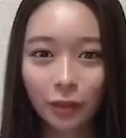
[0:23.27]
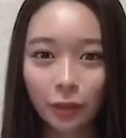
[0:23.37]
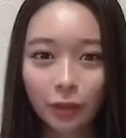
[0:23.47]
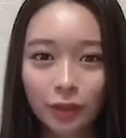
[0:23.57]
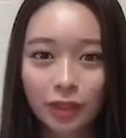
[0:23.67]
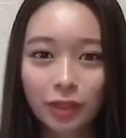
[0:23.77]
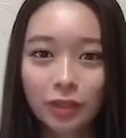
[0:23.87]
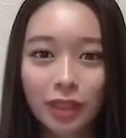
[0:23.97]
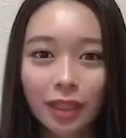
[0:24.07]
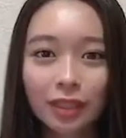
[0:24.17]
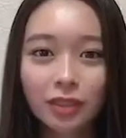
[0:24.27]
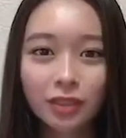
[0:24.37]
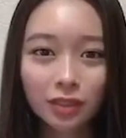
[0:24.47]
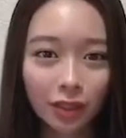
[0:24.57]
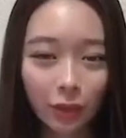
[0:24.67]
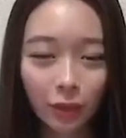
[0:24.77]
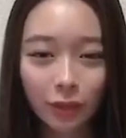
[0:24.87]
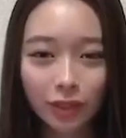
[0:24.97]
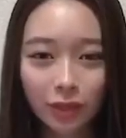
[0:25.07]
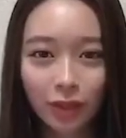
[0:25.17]
この自粛期間中にお
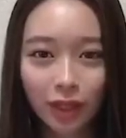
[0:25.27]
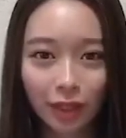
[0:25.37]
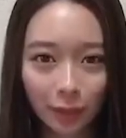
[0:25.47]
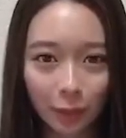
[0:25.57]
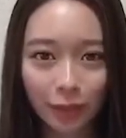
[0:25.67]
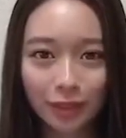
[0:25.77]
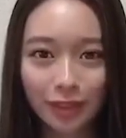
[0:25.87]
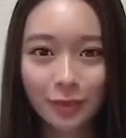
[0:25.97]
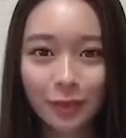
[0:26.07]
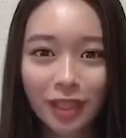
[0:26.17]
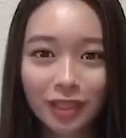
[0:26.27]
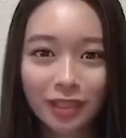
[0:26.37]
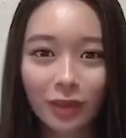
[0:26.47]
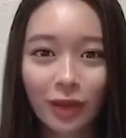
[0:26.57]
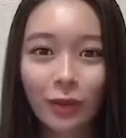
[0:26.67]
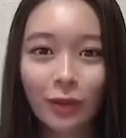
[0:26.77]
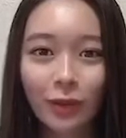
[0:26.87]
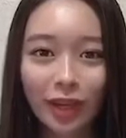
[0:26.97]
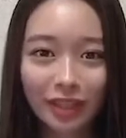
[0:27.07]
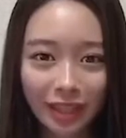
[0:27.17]
家の中でもシーブリーズの香りを
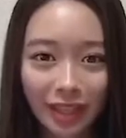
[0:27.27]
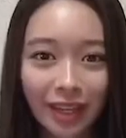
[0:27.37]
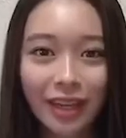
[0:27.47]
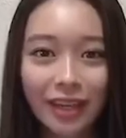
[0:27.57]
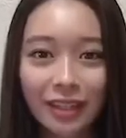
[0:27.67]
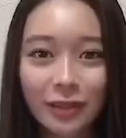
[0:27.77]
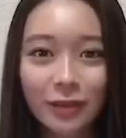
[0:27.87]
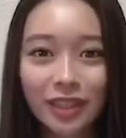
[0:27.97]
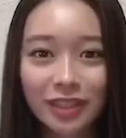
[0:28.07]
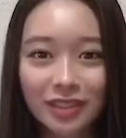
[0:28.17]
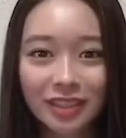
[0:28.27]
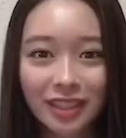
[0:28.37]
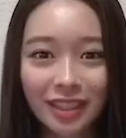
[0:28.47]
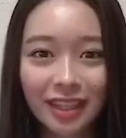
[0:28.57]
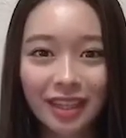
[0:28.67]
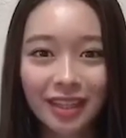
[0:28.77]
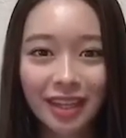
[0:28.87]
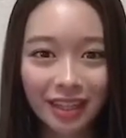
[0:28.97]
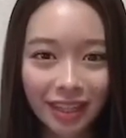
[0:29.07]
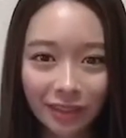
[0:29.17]
嗅いでリフレッシュしていただけた
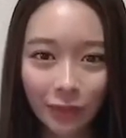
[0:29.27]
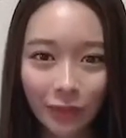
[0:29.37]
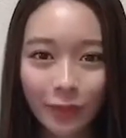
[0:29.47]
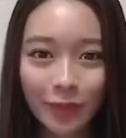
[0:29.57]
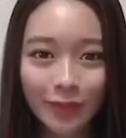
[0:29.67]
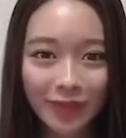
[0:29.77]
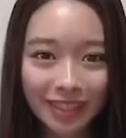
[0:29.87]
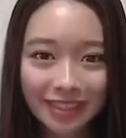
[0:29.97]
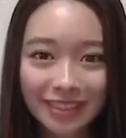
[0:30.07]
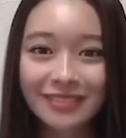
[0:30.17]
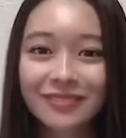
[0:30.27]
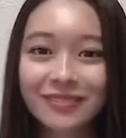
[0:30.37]
らなと思います